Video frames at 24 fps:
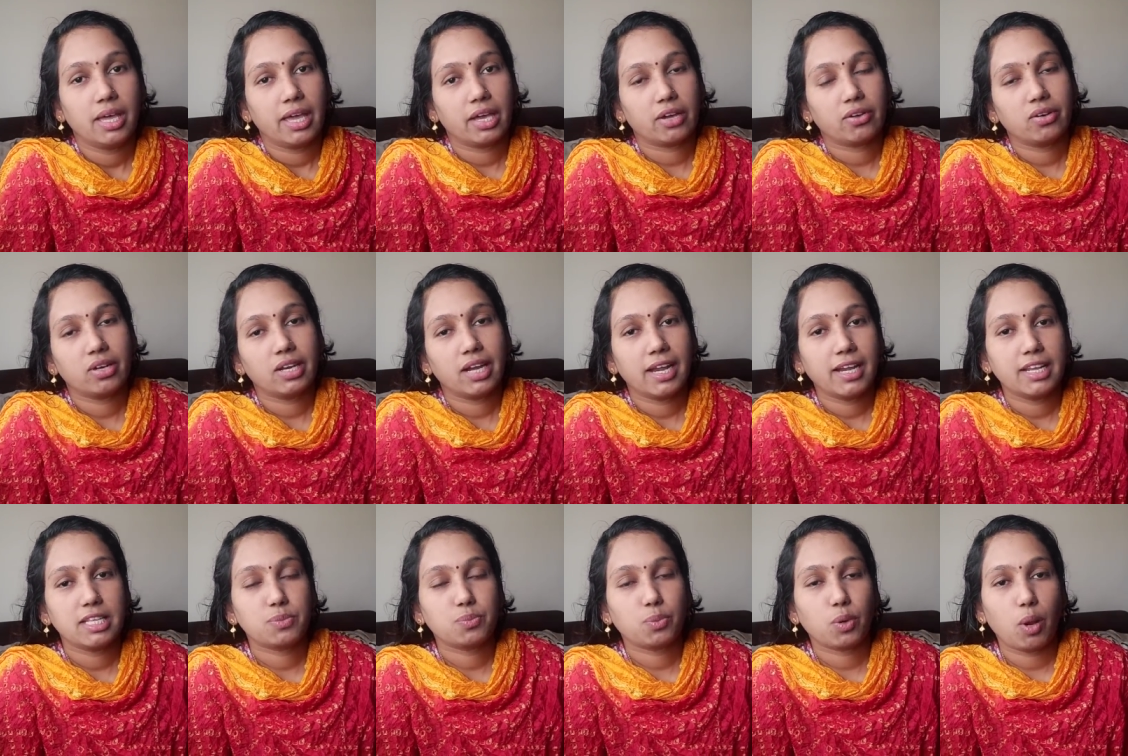ఎక్కువ
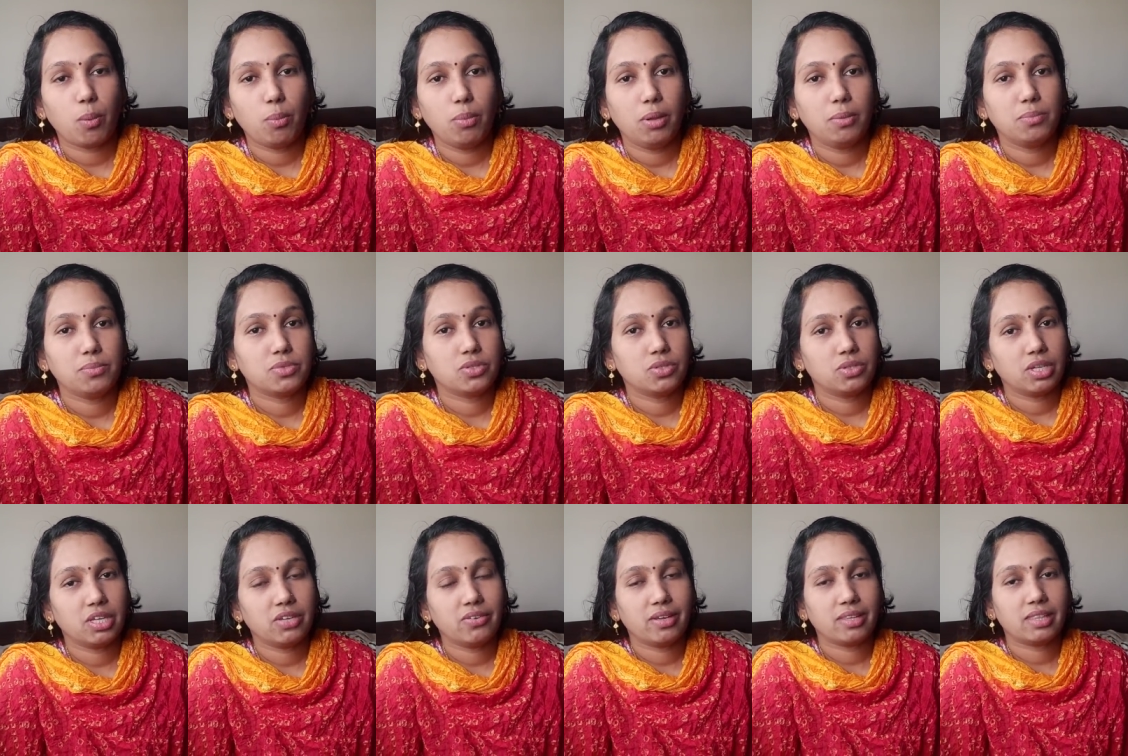లేడీస్ ప్రాబ్లమ్స్
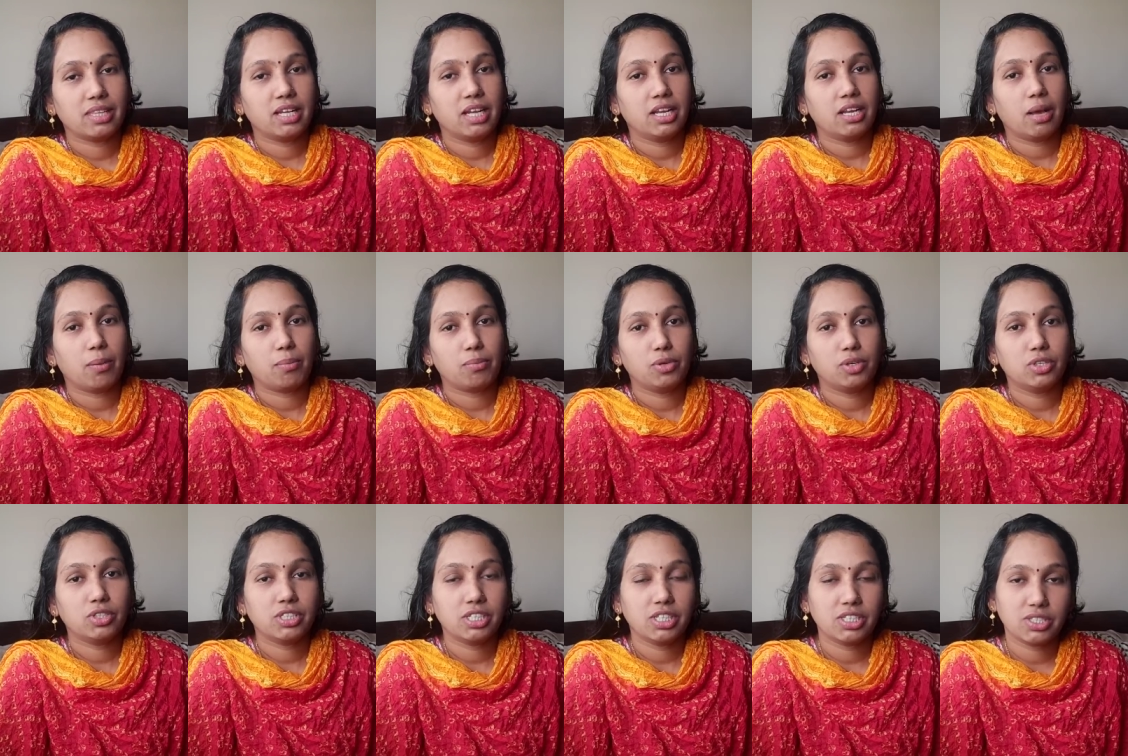ఇవైతే నేను
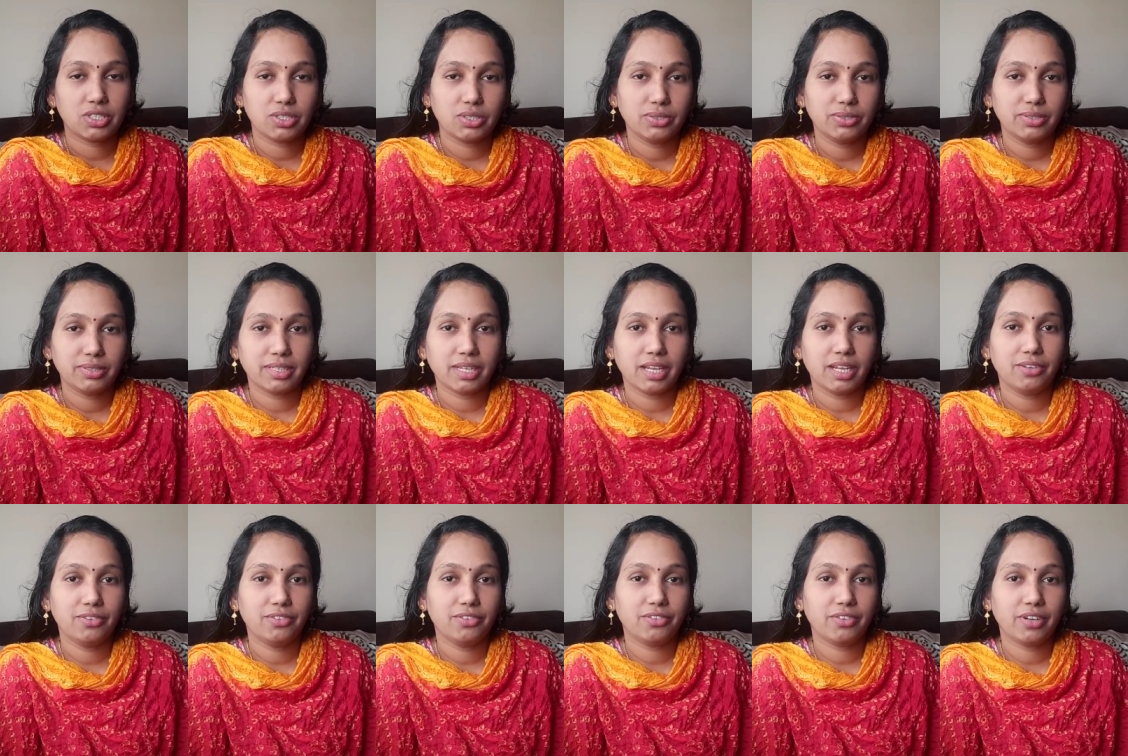అప్లోడ్ చేస్తూ
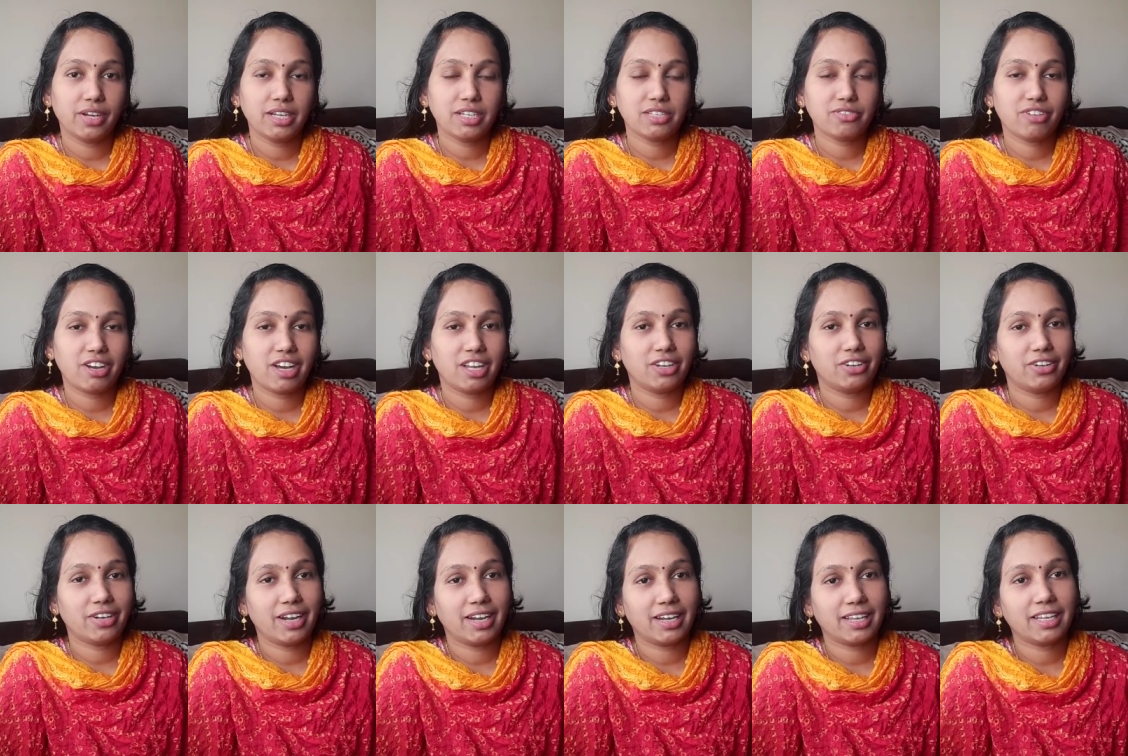ఉంటాను ఫ్రెండ్స్ ఫాలో
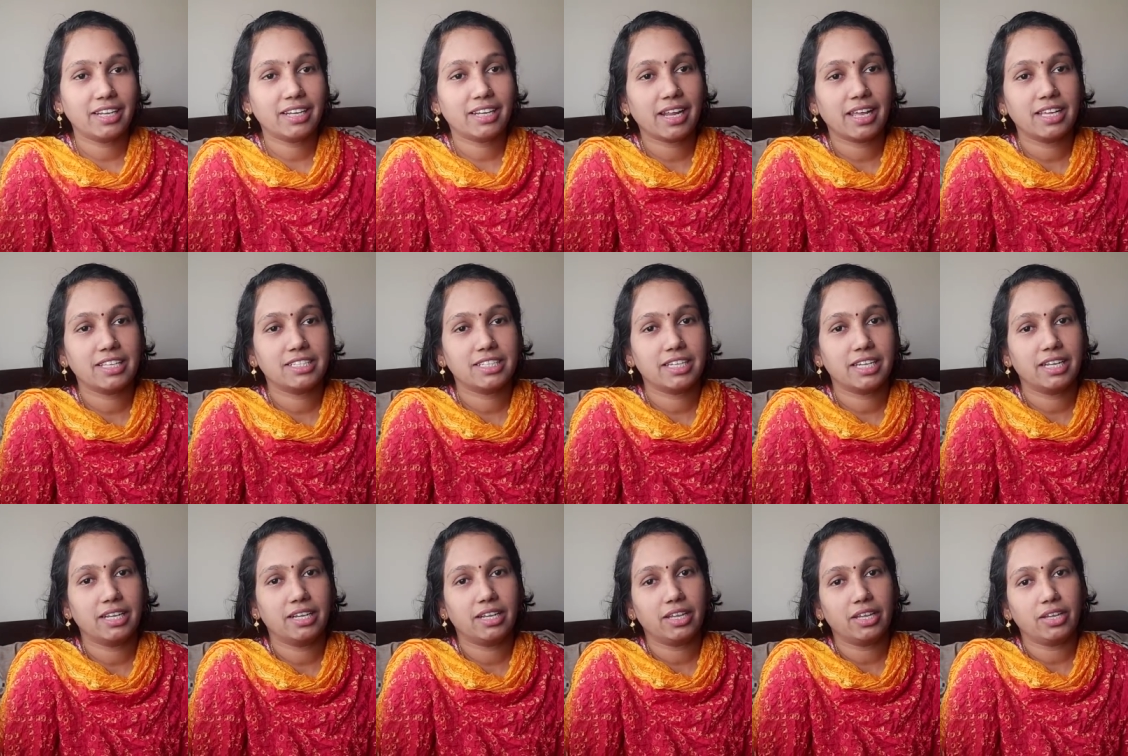అవడానికి ట్రై
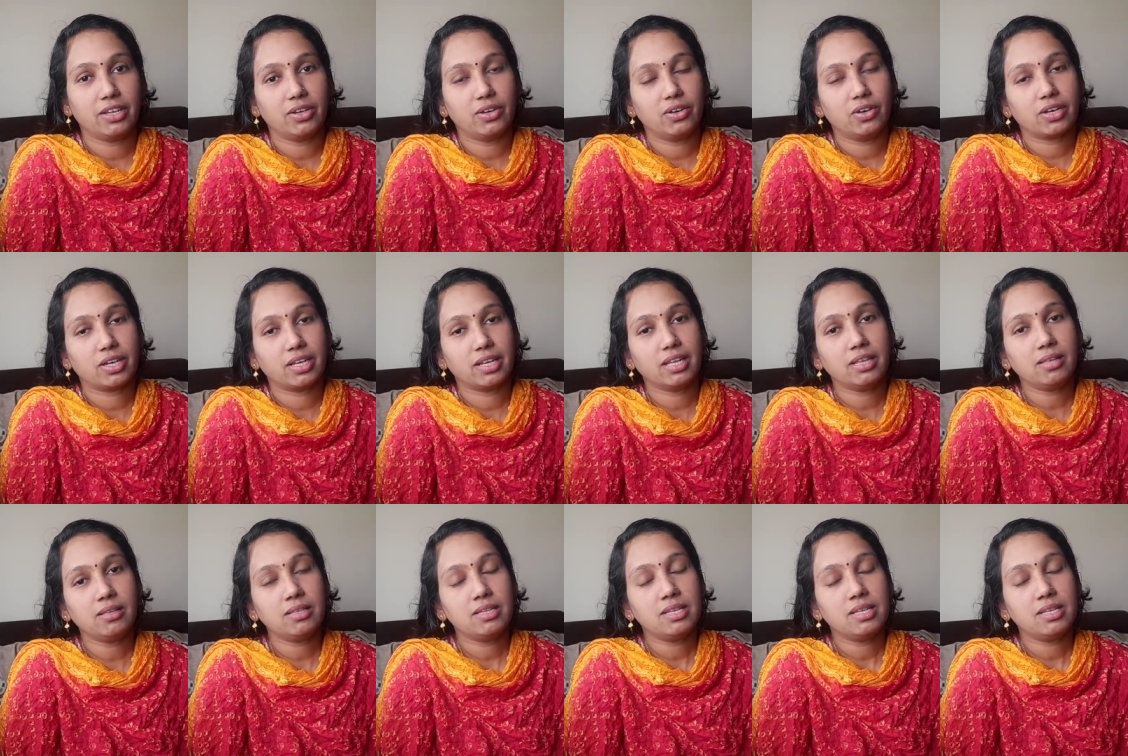చేయండి ఓకేనా